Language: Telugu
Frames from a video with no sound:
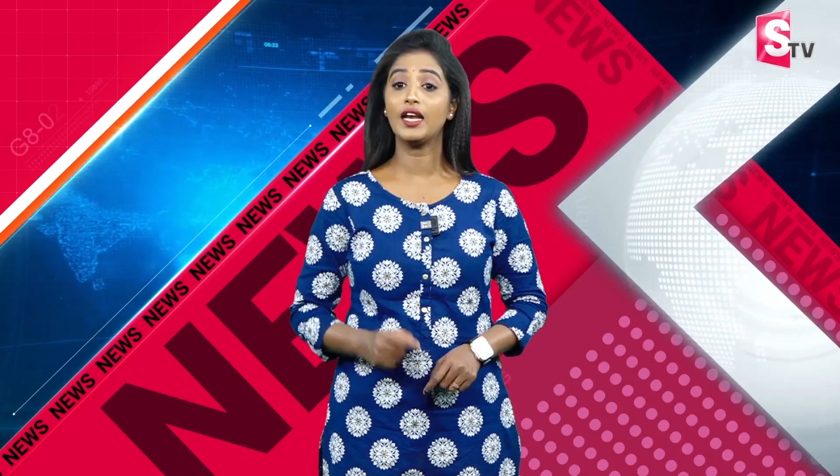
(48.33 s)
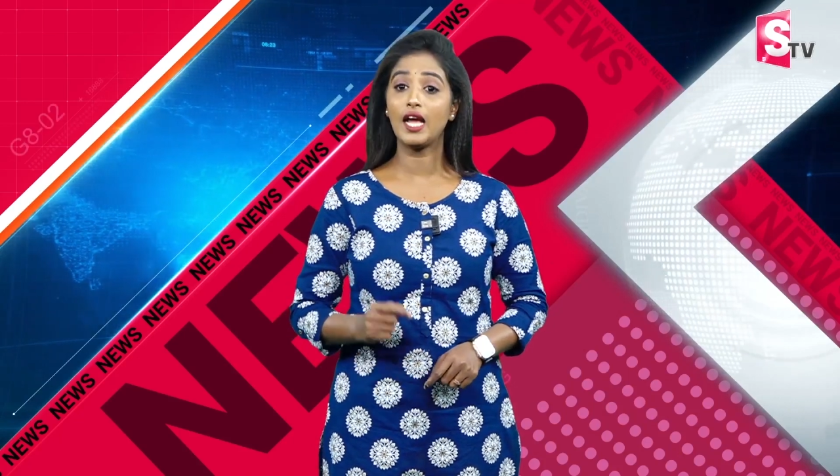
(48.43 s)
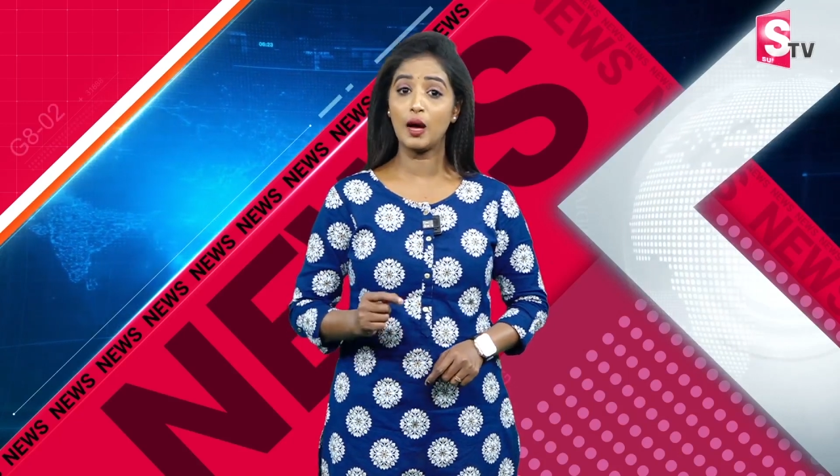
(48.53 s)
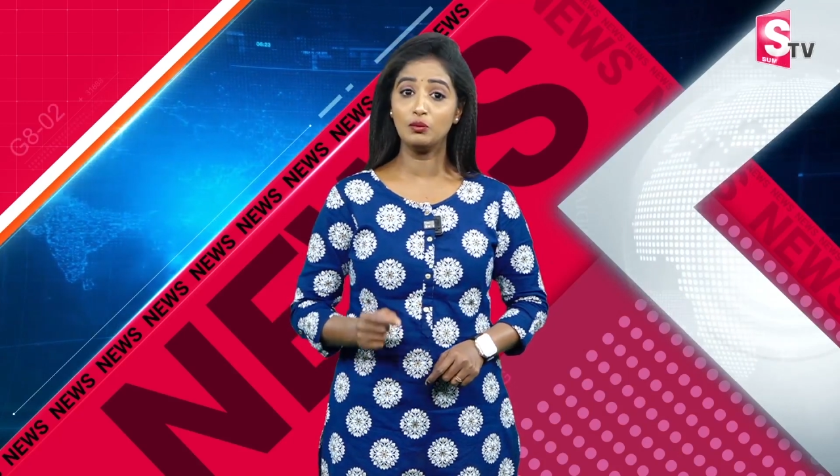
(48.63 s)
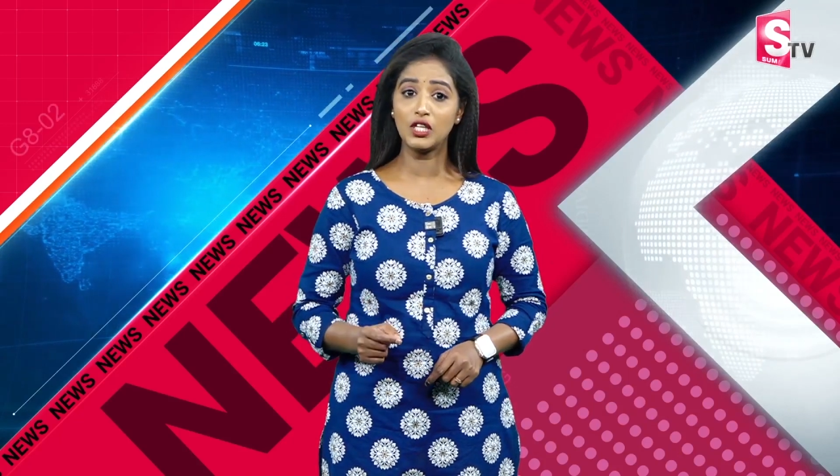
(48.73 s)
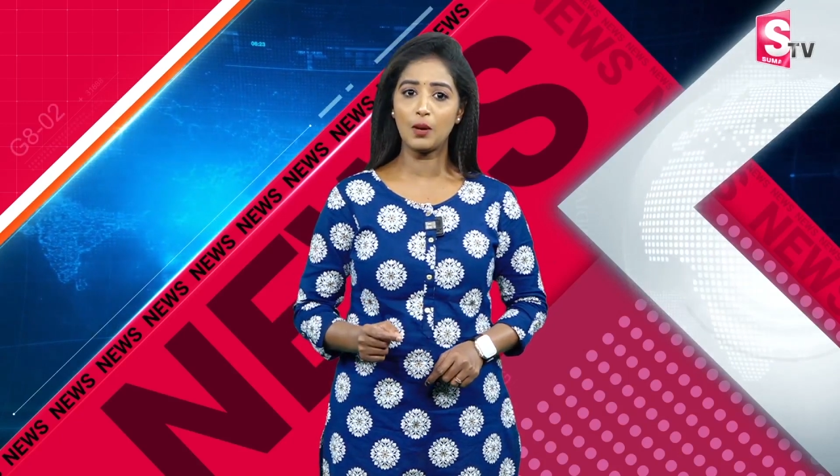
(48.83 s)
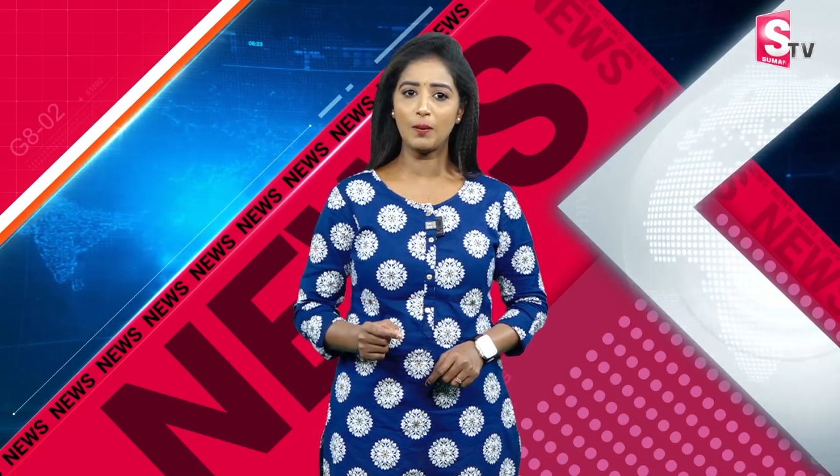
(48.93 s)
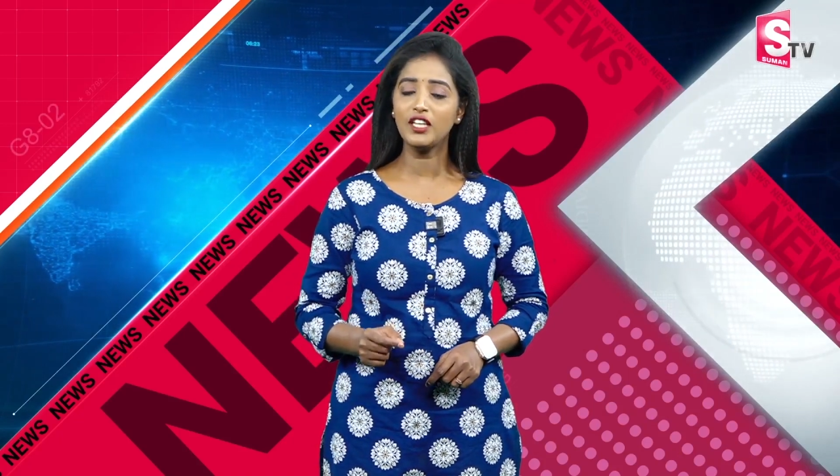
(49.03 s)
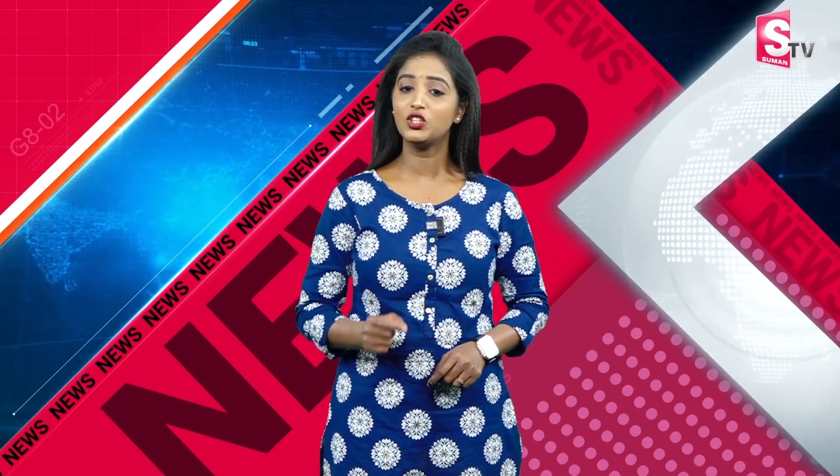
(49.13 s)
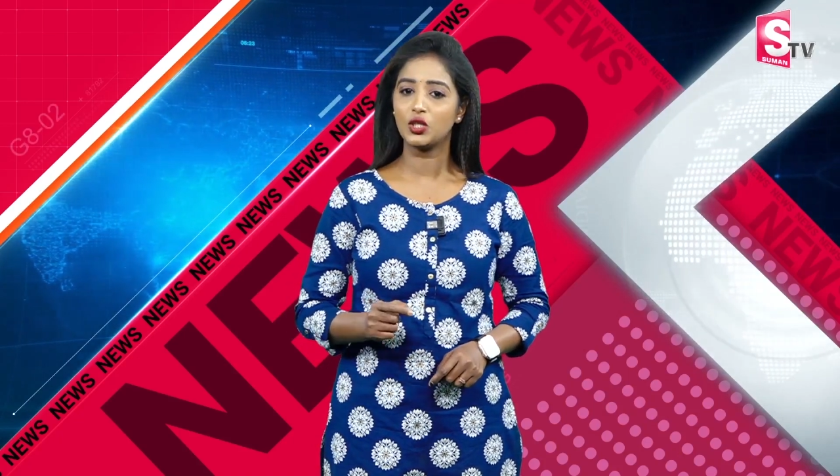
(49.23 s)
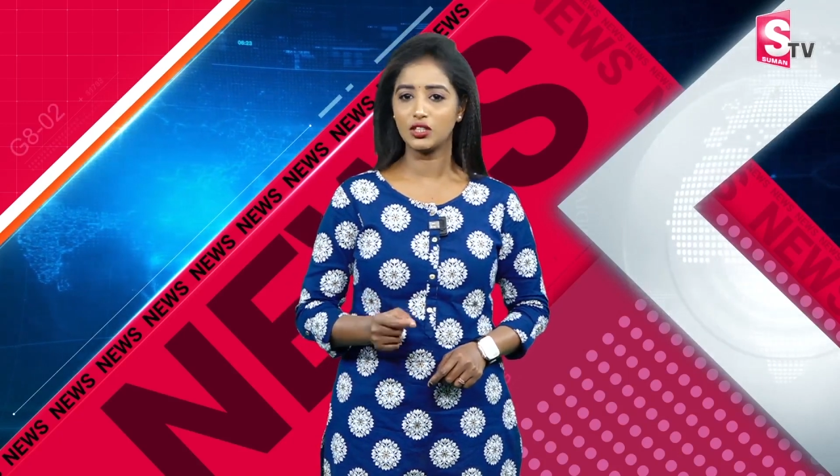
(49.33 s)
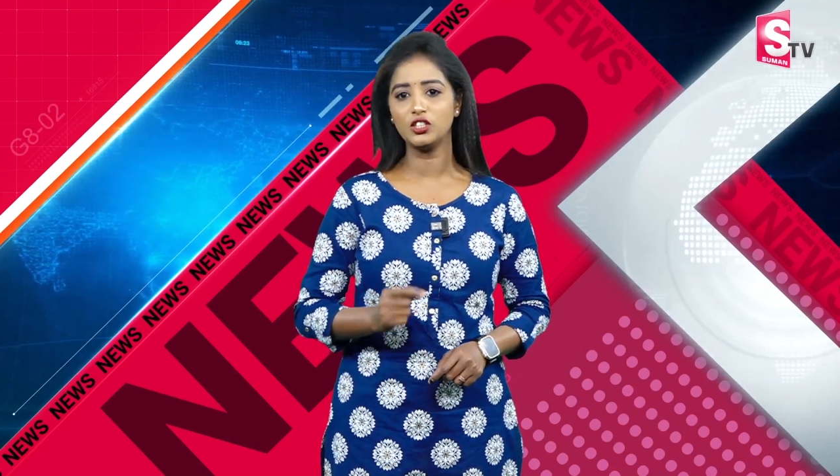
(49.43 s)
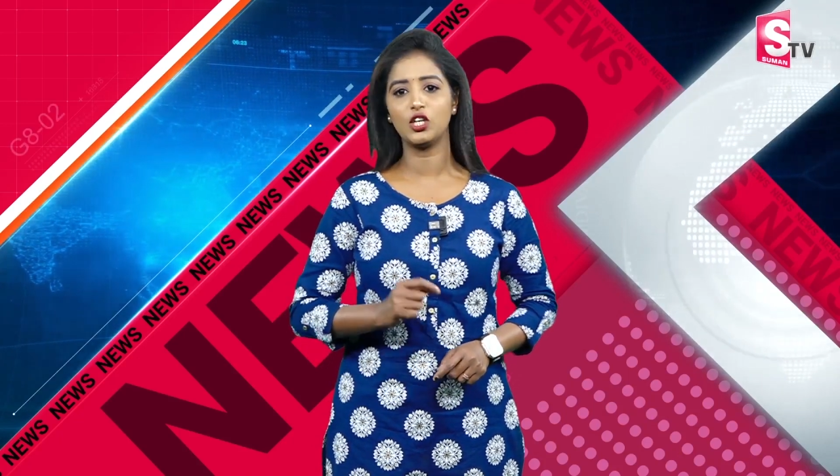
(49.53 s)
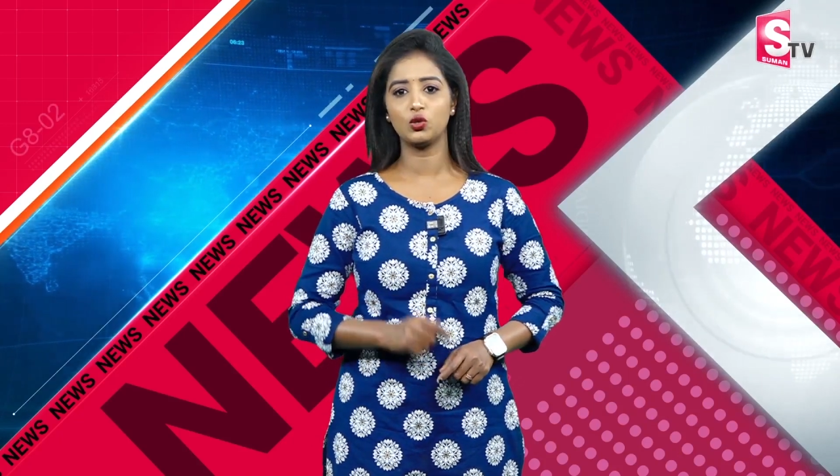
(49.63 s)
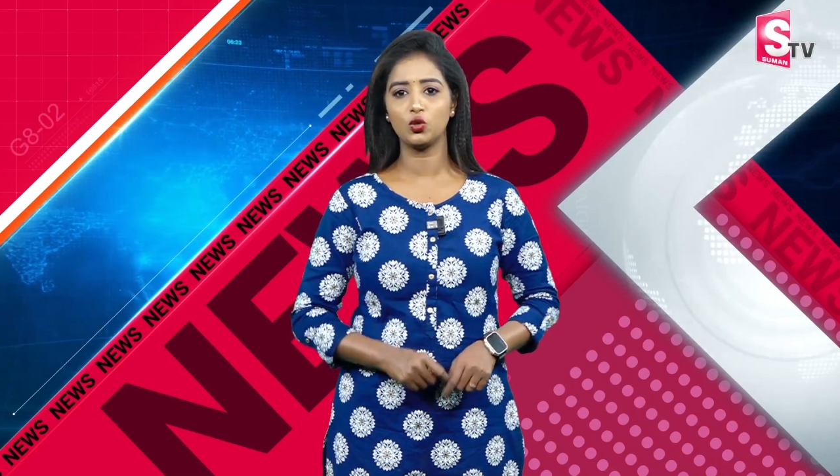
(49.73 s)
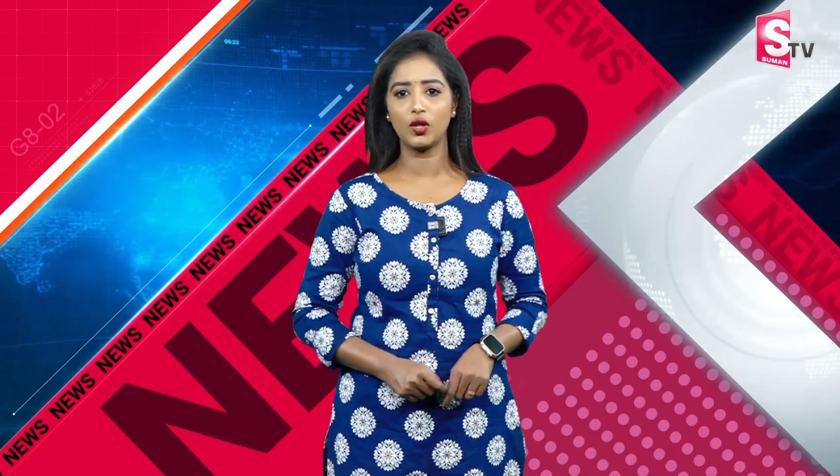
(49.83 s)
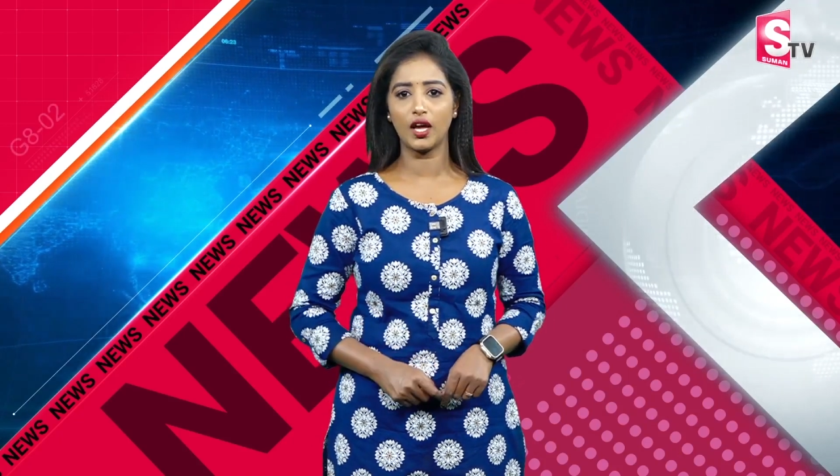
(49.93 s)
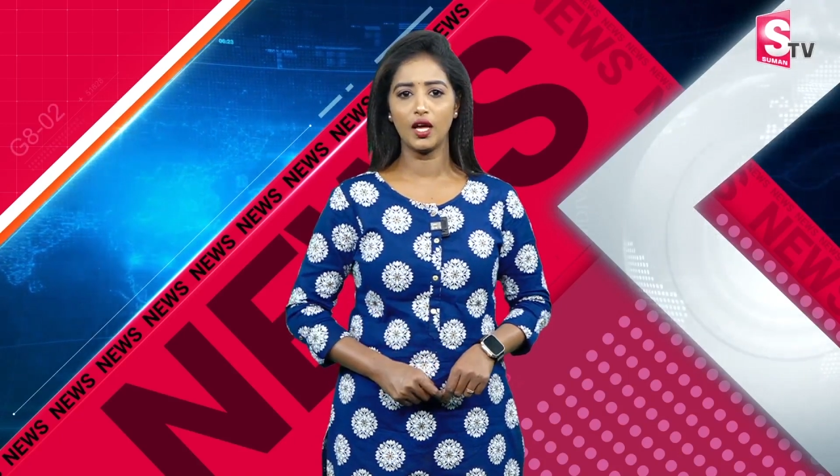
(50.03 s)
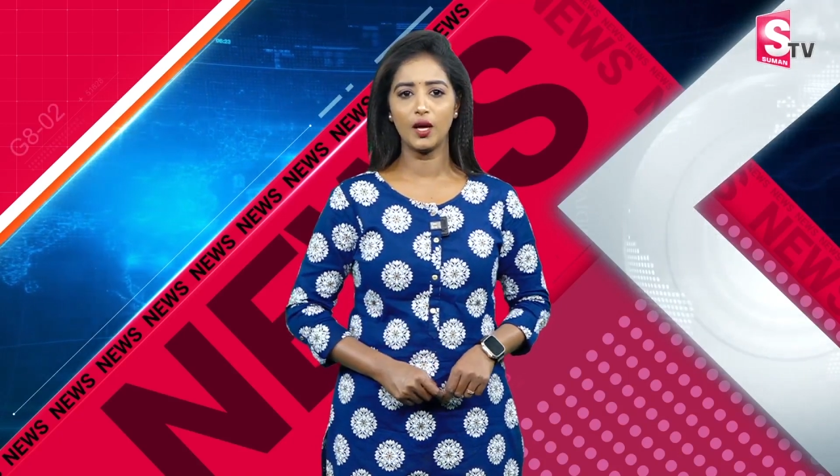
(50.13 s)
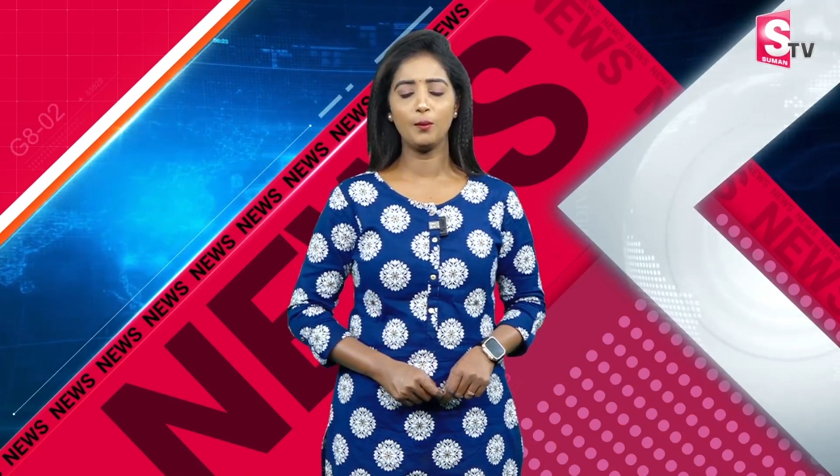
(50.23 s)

అనే అంశాలపై చర్చ జరుగుతుంది